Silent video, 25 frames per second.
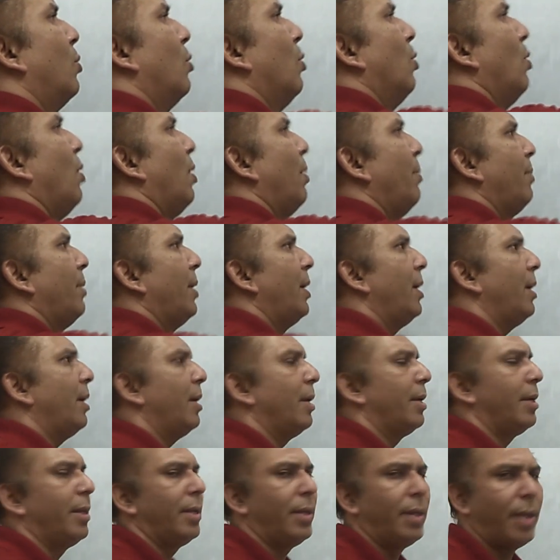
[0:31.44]
तो हमने
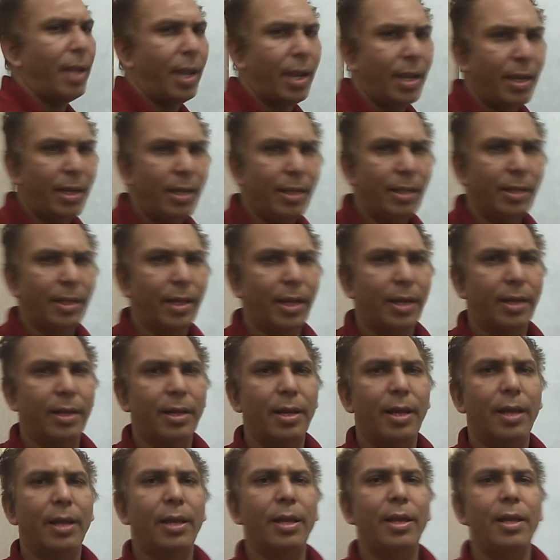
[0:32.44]
यही
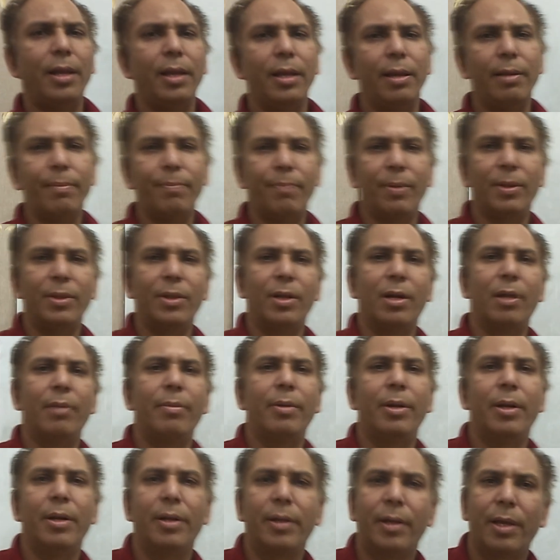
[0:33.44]
देखना है कि इन 15
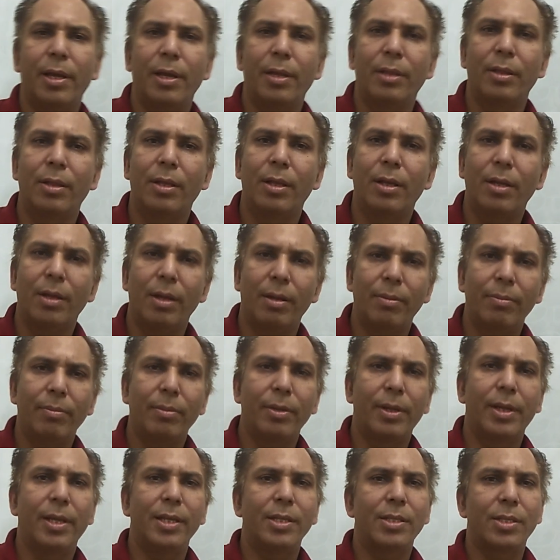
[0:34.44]
मिनट के अंदर हम
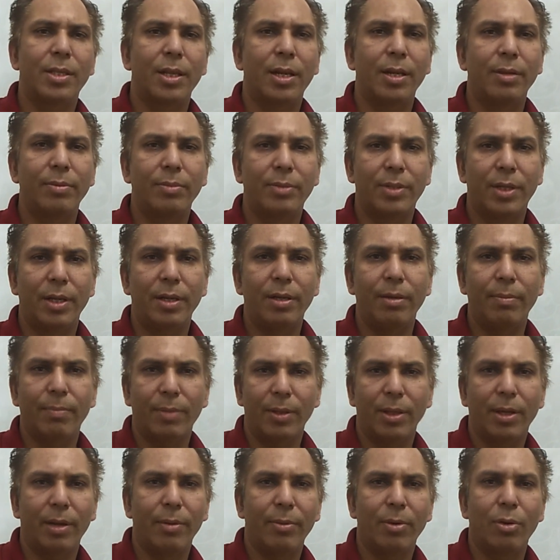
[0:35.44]
किस तरह से इन
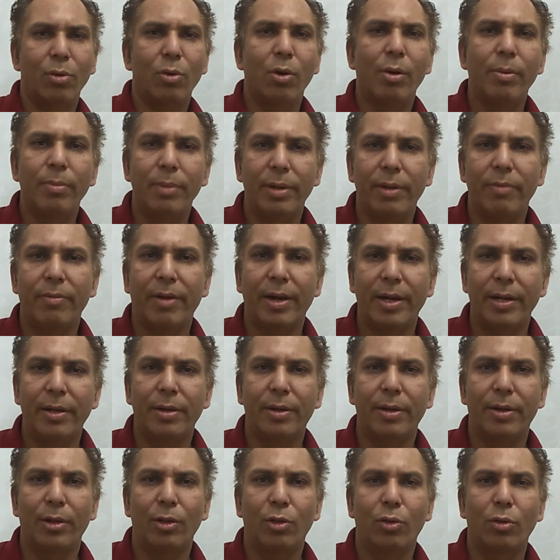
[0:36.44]
15 मिनट को हम
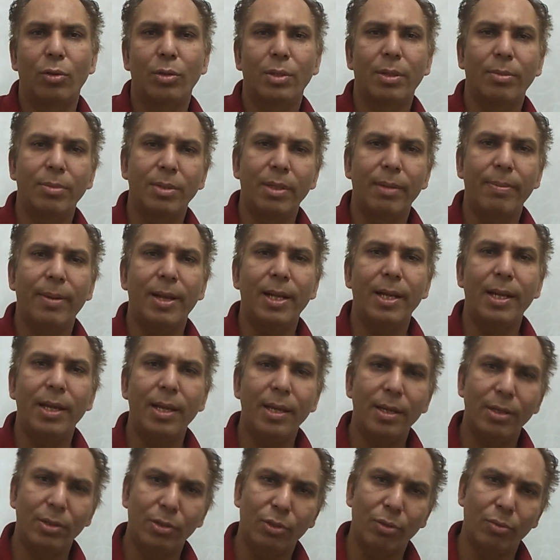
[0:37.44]
डिवाइड करें तो सबसे
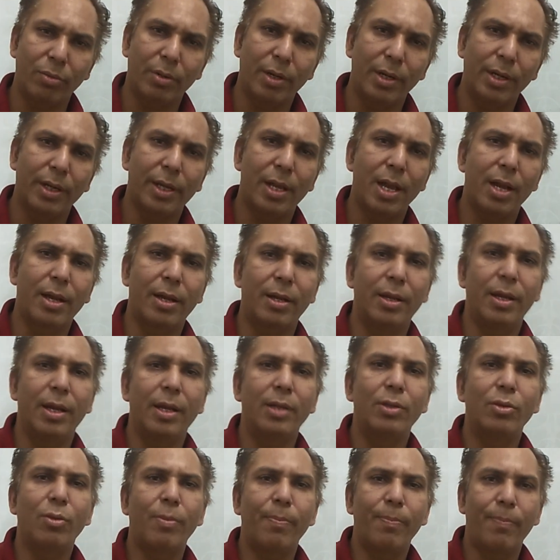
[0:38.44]
पहले शूटर ने क्या करना
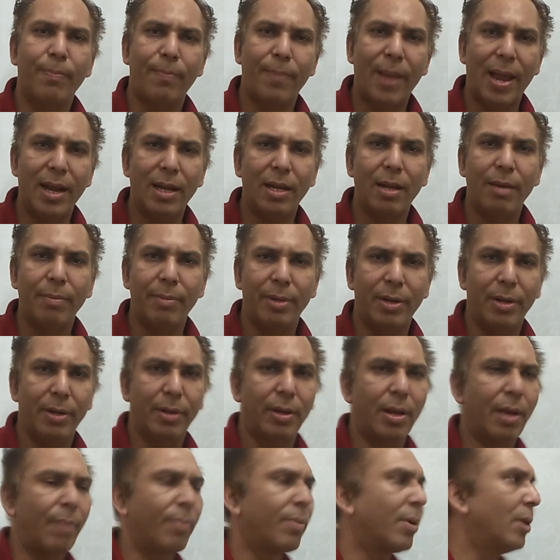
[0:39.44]
है जो पहला
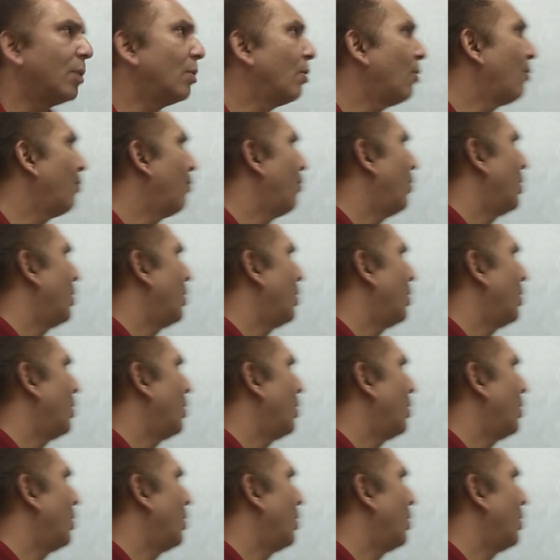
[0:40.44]
मिनट है आपका जो